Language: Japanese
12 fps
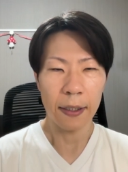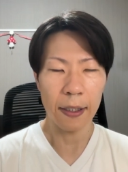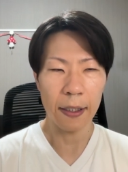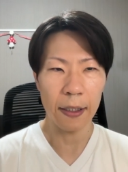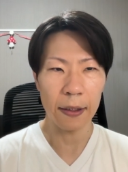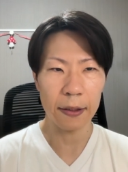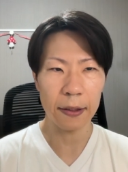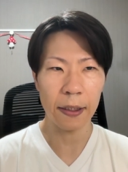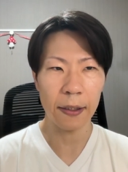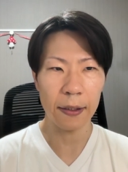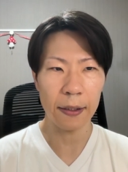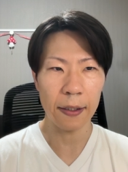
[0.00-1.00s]
えー、危
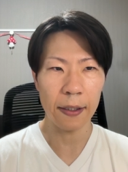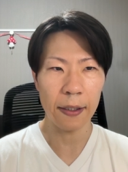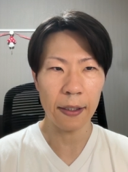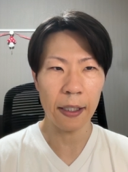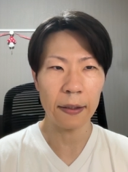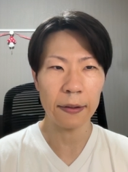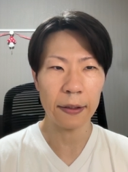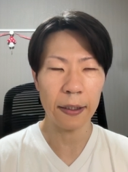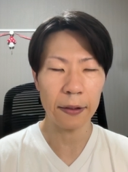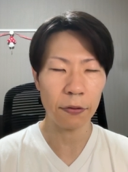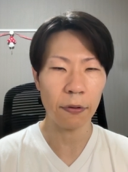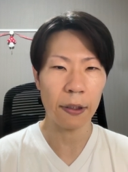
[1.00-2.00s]
険、えー、安
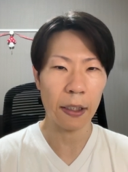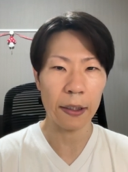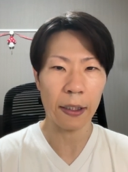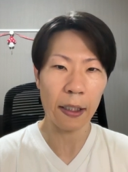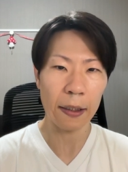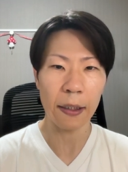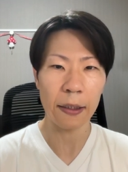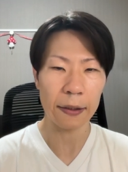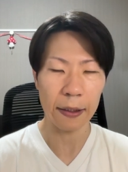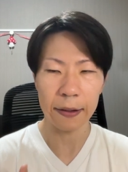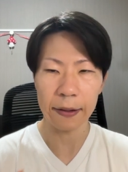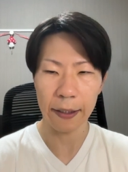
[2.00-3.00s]
定とはかけ離れ
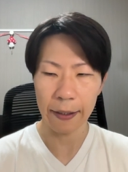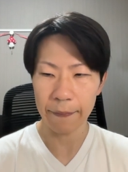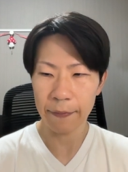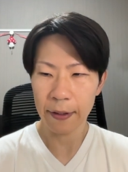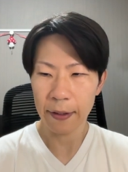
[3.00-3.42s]
ていて、